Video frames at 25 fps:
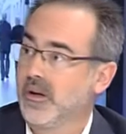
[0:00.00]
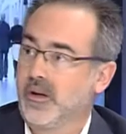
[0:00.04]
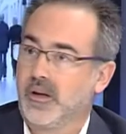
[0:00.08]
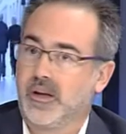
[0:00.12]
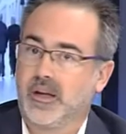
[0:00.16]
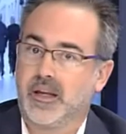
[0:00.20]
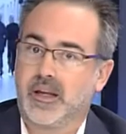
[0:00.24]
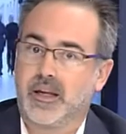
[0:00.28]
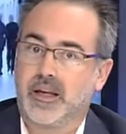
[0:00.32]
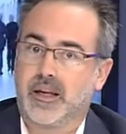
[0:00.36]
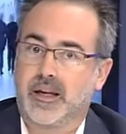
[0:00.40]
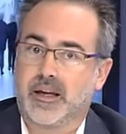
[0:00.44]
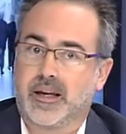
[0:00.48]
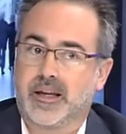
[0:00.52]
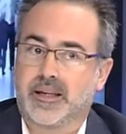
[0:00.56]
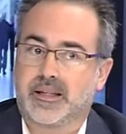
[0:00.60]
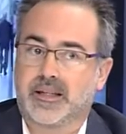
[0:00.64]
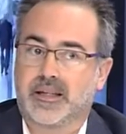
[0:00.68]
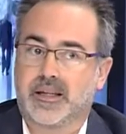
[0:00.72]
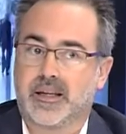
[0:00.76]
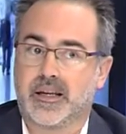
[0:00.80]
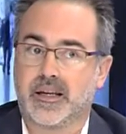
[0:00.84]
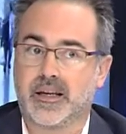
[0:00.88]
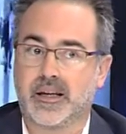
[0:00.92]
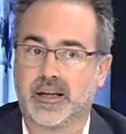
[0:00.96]

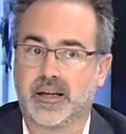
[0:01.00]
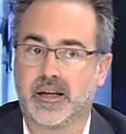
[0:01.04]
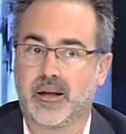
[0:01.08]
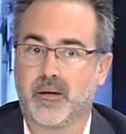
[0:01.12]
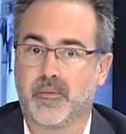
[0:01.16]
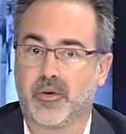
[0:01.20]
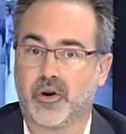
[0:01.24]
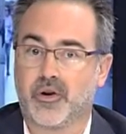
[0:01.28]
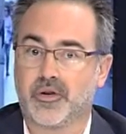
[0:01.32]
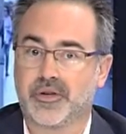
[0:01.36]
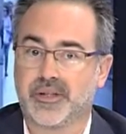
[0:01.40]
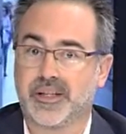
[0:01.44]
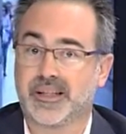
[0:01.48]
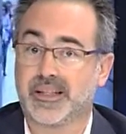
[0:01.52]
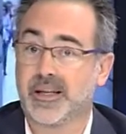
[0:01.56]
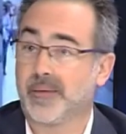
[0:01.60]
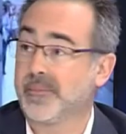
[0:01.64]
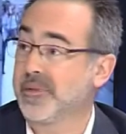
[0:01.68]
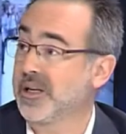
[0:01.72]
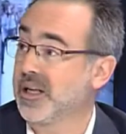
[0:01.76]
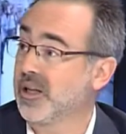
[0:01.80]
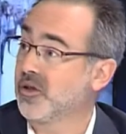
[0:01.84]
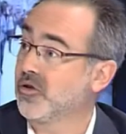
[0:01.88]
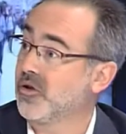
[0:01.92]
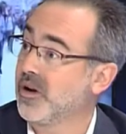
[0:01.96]
que, a lo mejor se están
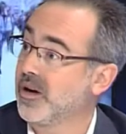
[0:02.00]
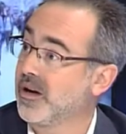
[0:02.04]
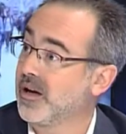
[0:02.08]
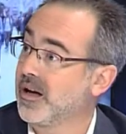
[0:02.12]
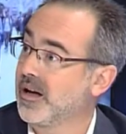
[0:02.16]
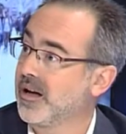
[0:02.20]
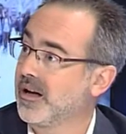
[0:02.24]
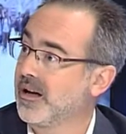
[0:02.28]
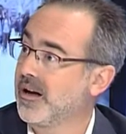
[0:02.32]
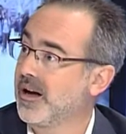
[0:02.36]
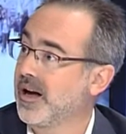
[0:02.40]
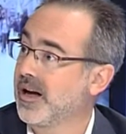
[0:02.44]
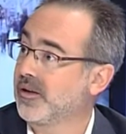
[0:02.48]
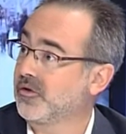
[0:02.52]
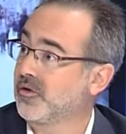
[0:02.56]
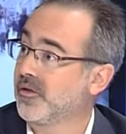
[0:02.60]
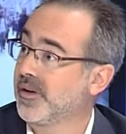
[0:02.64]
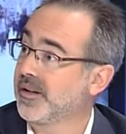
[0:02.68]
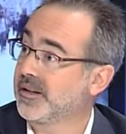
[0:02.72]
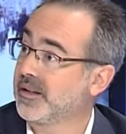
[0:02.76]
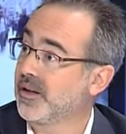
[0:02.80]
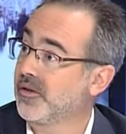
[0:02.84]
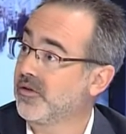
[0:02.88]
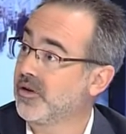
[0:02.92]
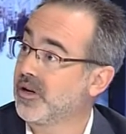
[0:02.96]
viniendo a, toda
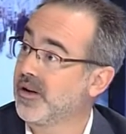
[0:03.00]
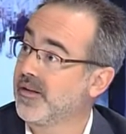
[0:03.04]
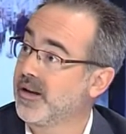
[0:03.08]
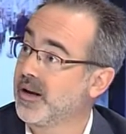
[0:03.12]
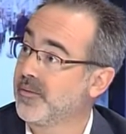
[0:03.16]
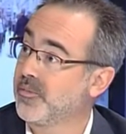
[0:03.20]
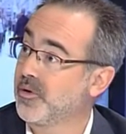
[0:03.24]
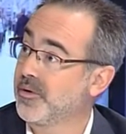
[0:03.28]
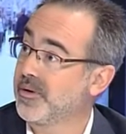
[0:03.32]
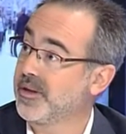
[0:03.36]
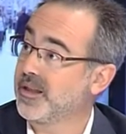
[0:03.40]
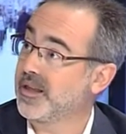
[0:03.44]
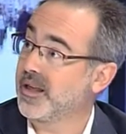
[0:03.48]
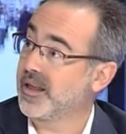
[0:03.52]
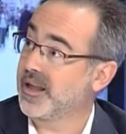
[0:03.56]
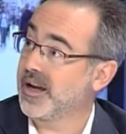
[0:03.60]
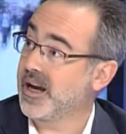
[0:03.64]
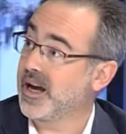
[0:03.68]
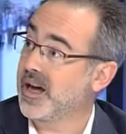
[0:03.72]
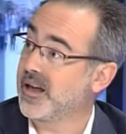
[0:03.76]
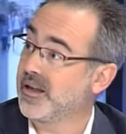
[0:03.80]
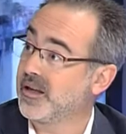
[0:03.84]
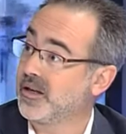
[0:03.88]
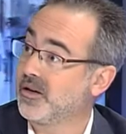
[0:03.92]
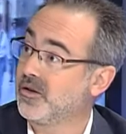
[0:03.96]
esta zona de la provincia de
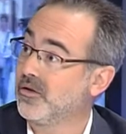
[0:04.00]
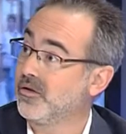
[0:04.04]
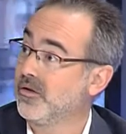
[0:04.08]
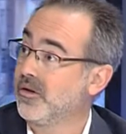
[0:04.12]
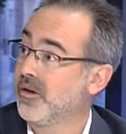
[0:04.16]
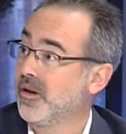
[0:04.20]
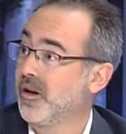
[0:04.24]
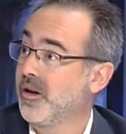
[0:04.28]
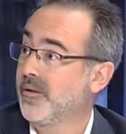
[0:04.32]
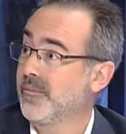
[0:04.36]
Cádiz, ¿no?